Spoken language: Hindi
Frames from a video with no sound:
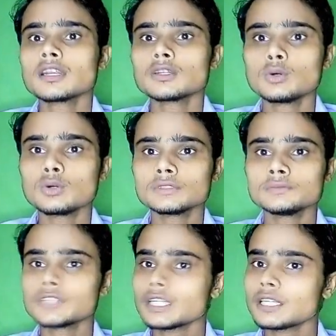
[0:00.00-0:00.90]
तो
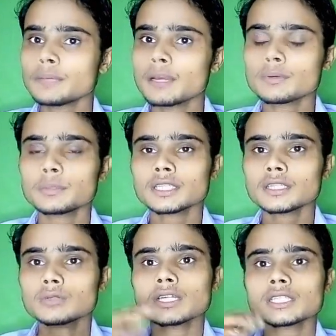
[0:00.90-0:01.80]
चलिए मैं आपको बताता
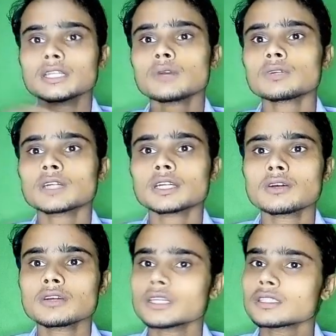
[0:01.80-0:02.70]
हूँ कैसे डाउनलोड करना है
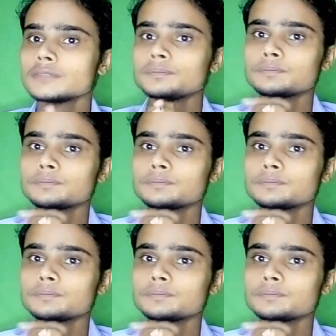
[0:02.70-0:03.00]
और कैसे